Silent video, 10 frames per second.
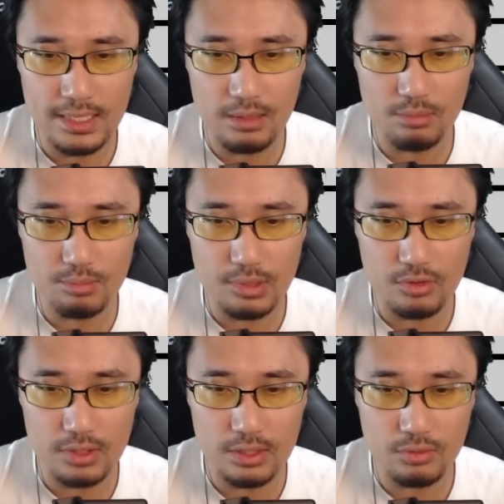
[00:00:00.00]
item
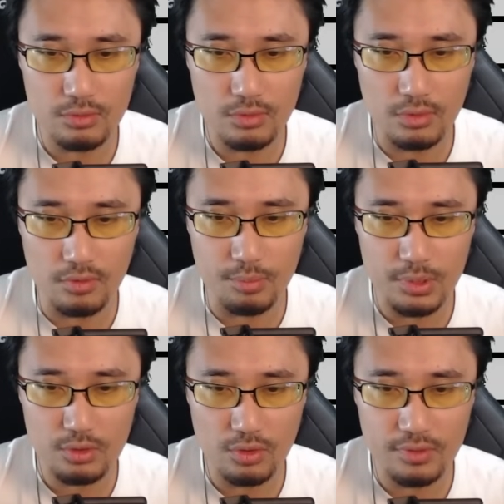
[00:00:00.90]
parce que sinon on va
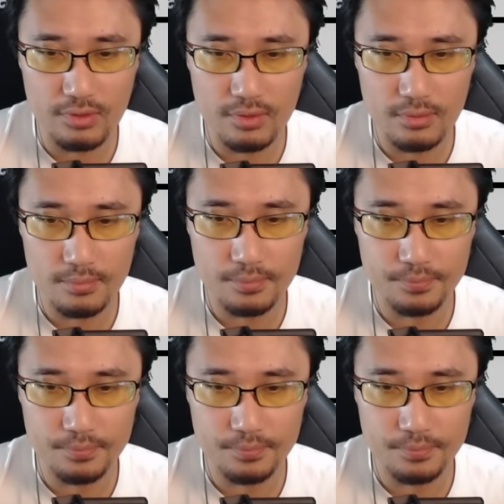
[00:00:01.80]
pas survivre.